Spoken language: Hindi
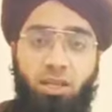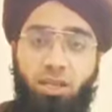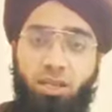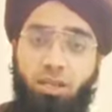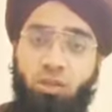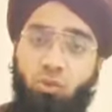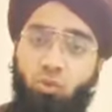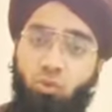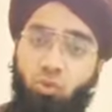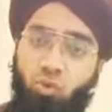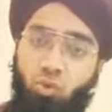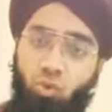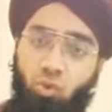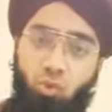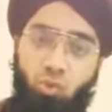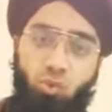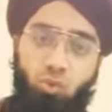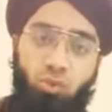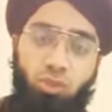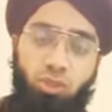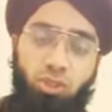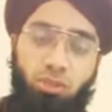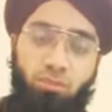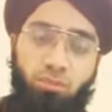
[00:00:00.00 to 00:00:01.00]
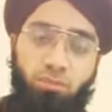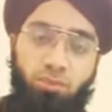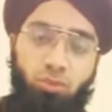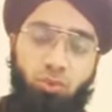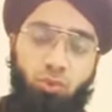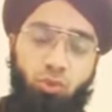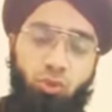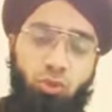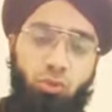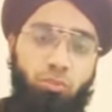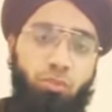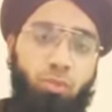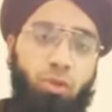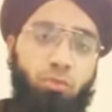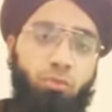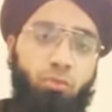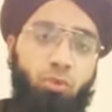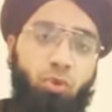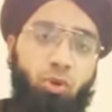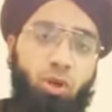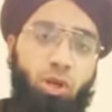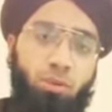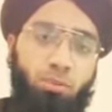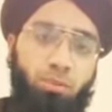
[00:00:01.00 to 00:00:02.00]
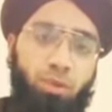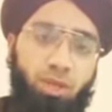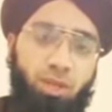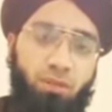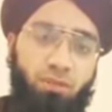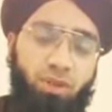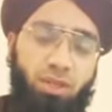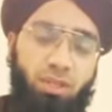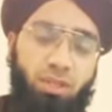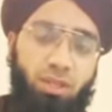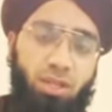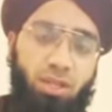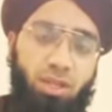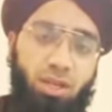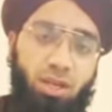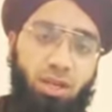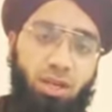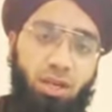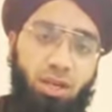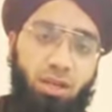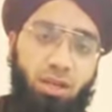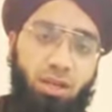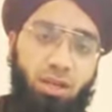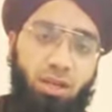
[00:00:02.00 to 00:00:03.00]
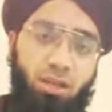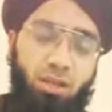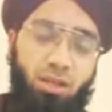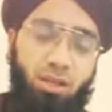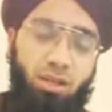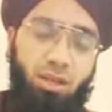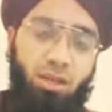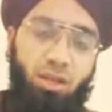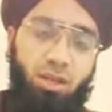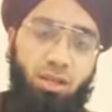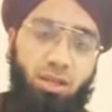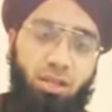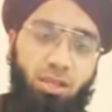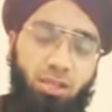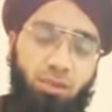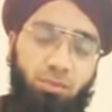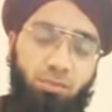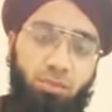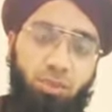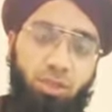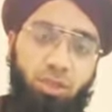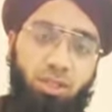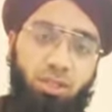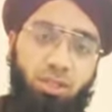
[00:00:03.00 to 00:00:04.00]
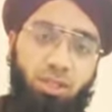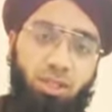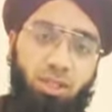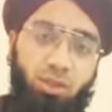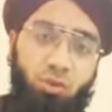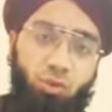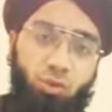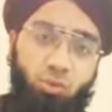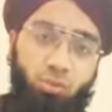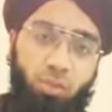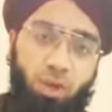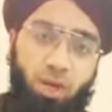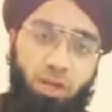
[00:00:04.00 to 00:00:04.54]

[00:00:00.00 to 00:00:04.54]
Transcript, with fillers: हकीकत कुछ और होती है तो जब भी मौका मिले फ़ैसला करने का जब भी किसी की कोई